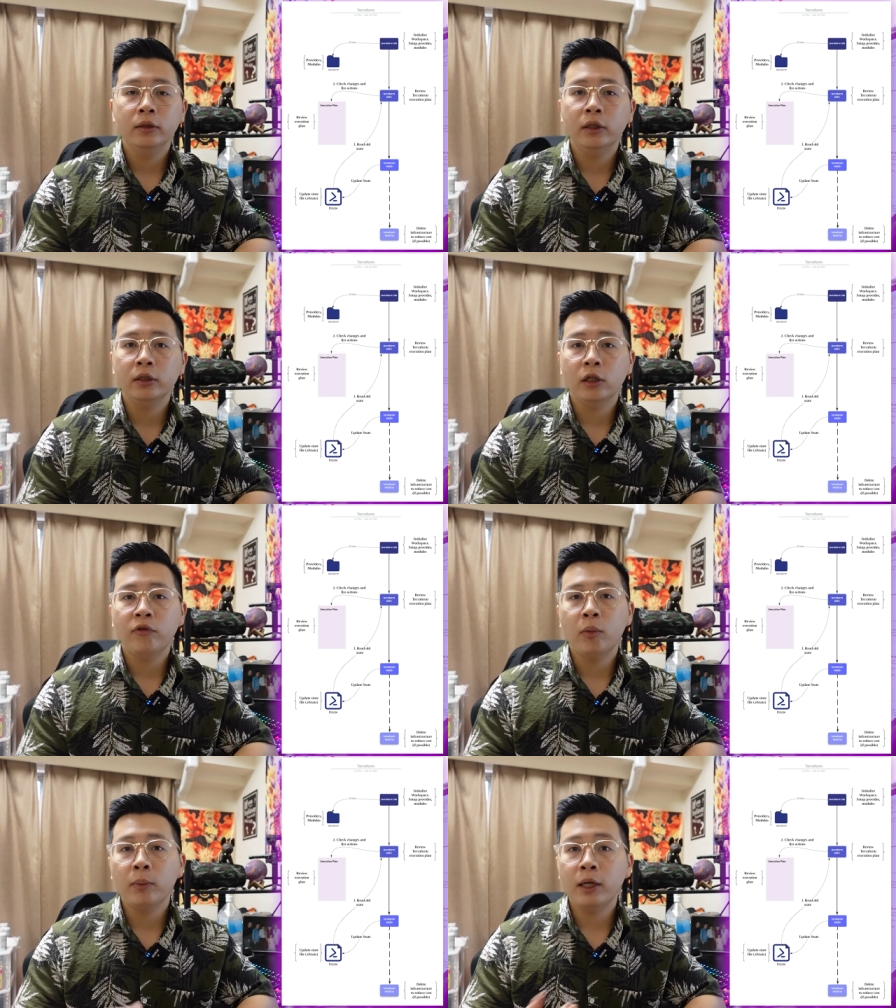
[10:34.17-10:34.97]
thì
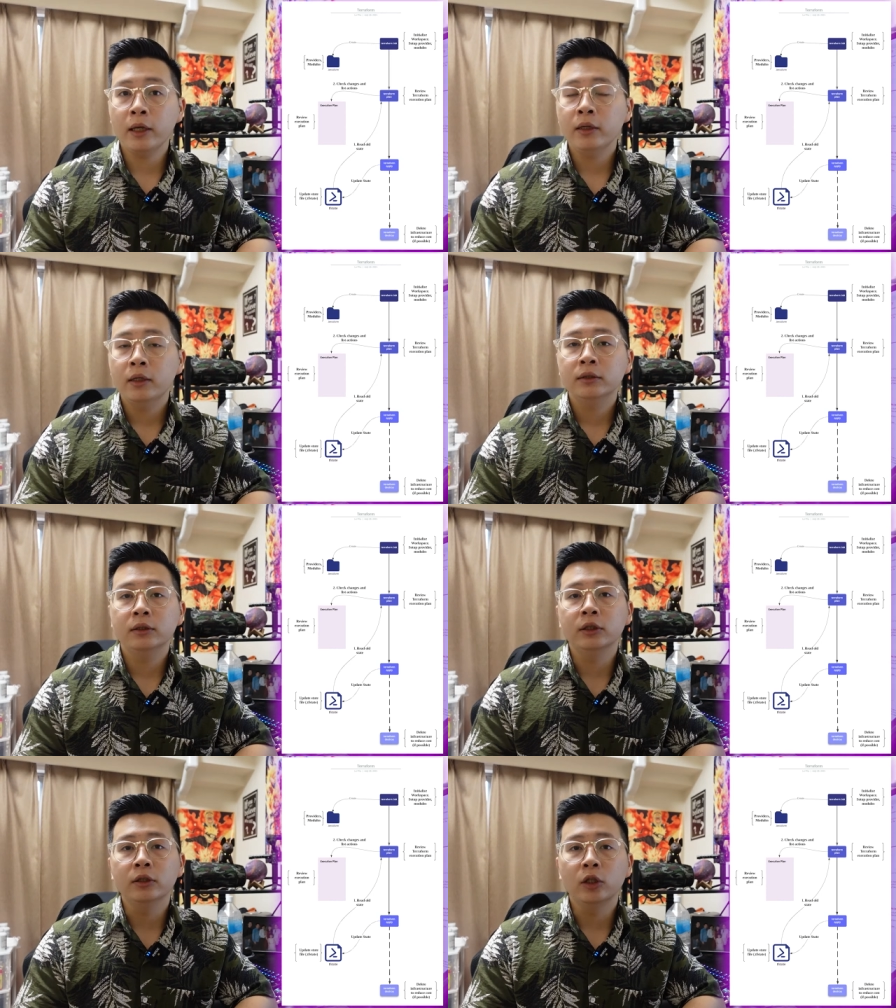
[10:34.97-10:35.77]
terraform apply sẽ
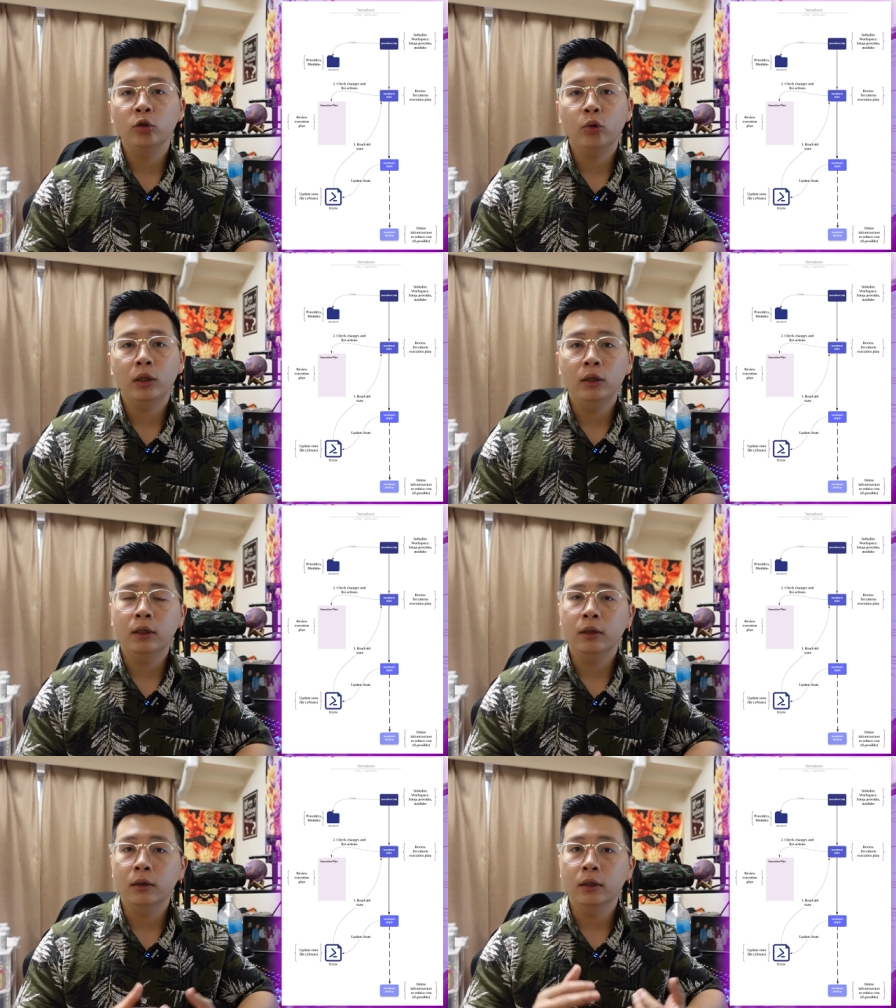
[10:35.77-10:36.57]
chỉ đơn thuần
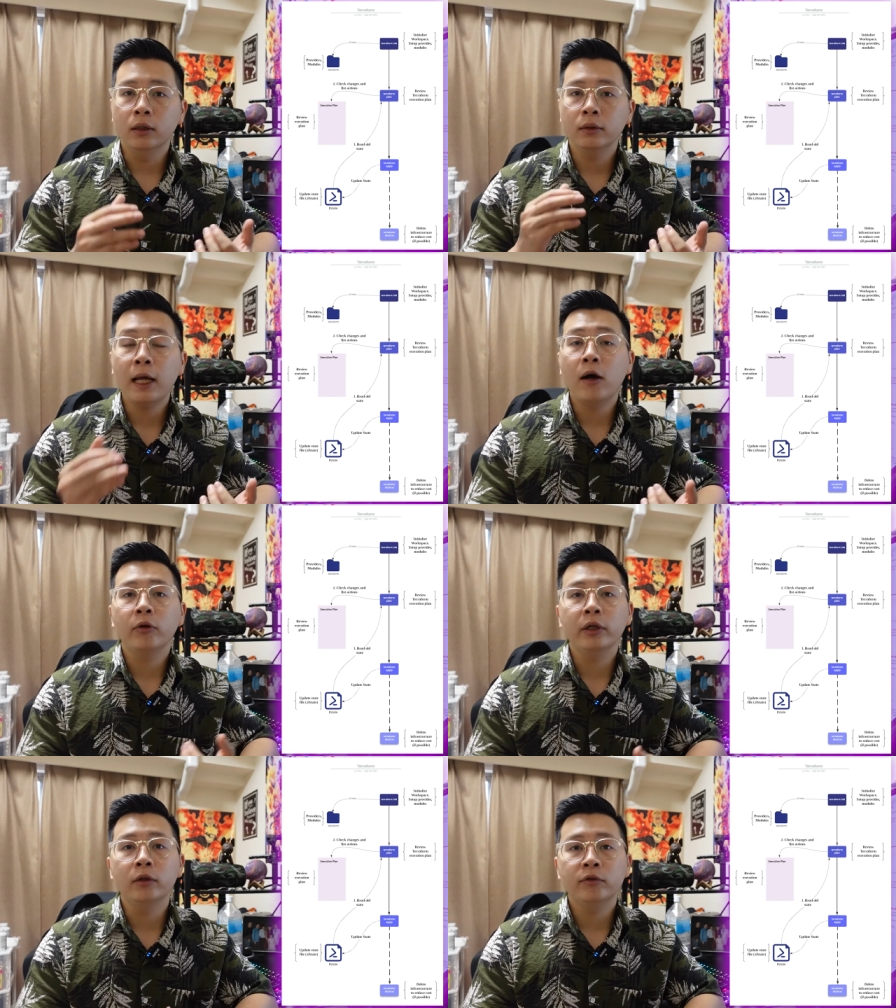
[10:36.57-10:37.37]
là uh, tạo
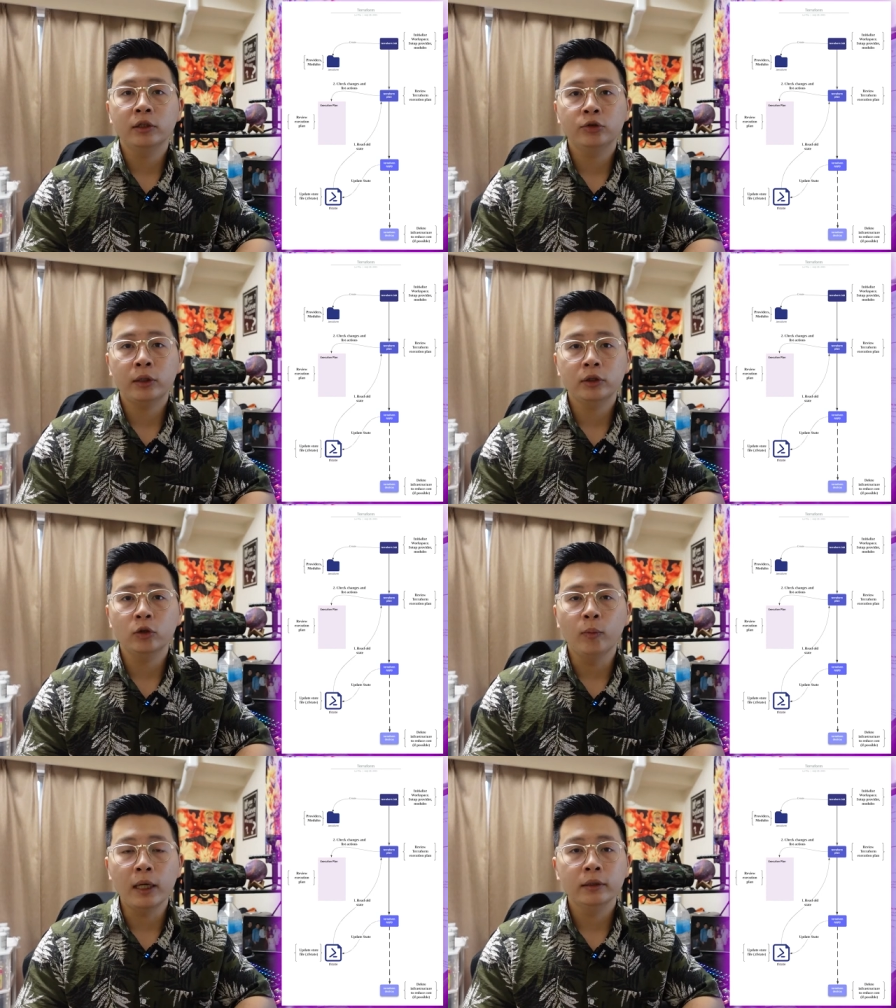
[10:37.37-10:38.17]
cái infrastructure
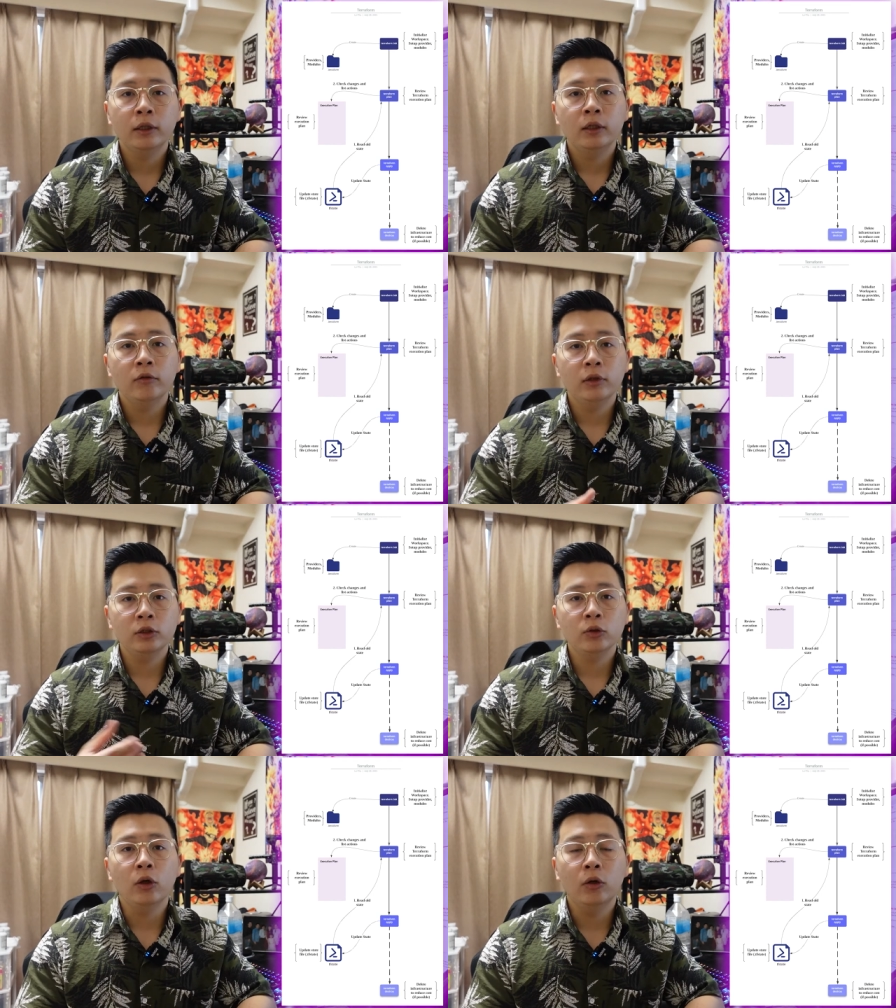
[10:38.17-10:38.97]
của bạn và
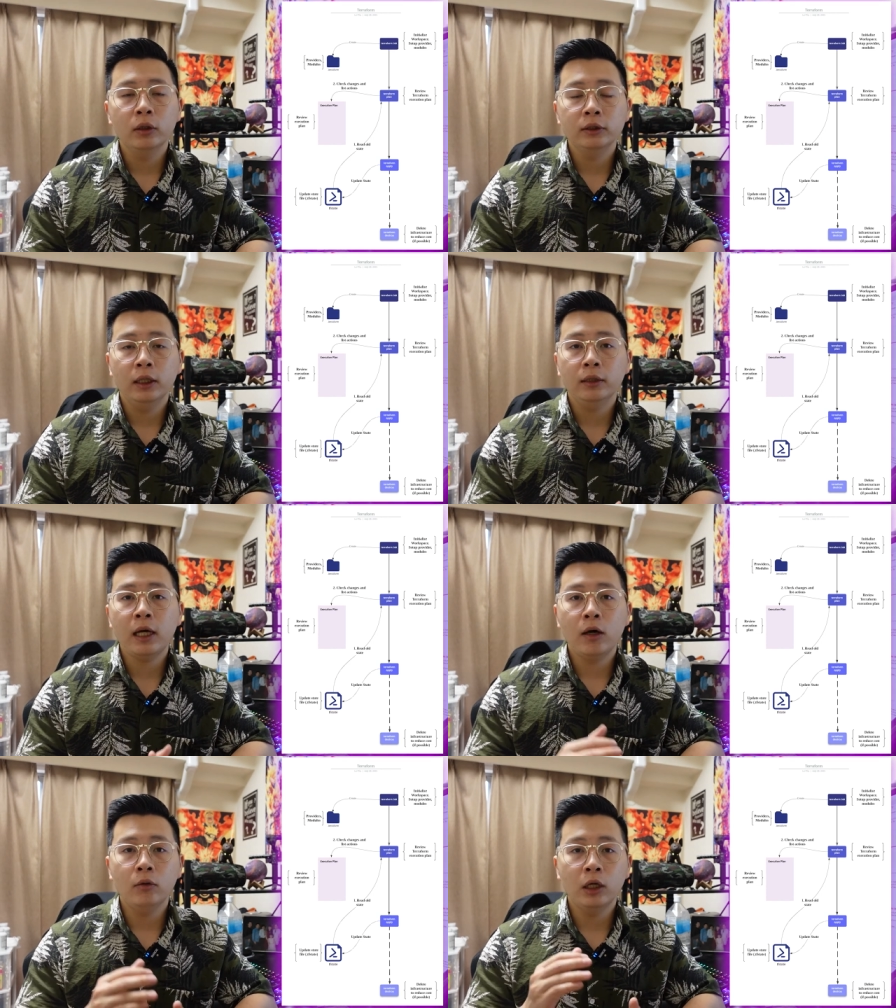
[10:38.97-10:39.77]
sau đó sẽ
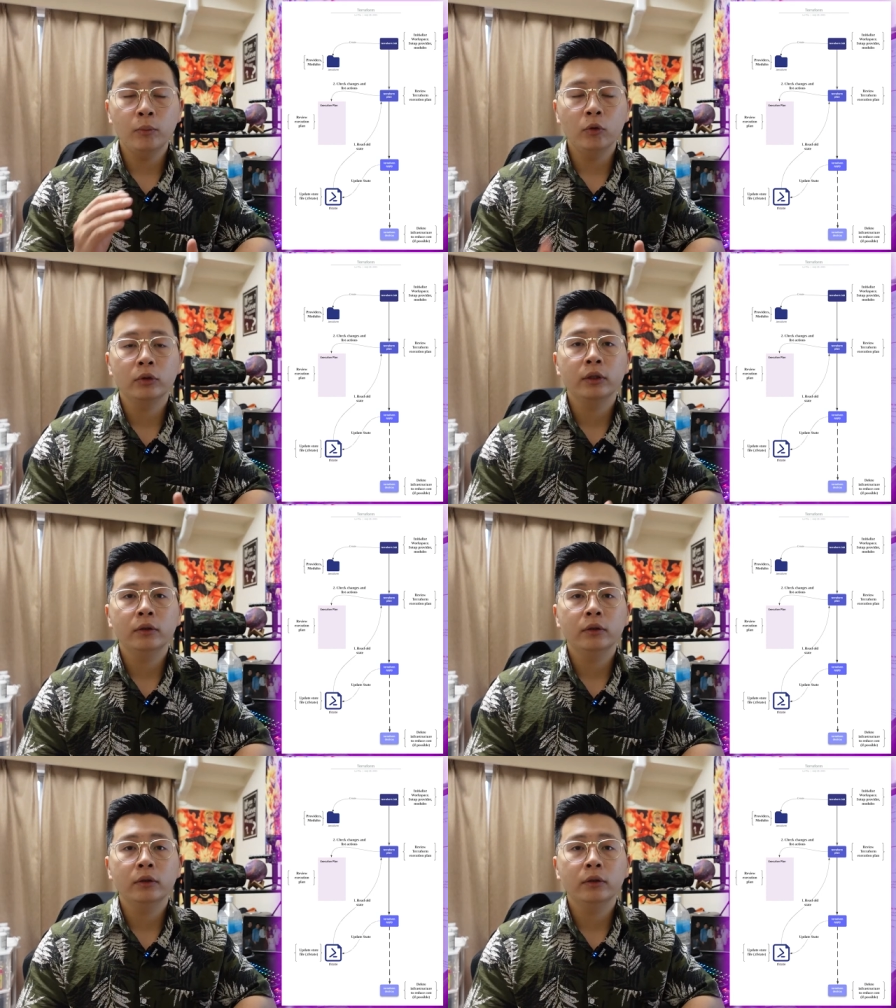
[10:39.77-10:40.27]
tạo ra một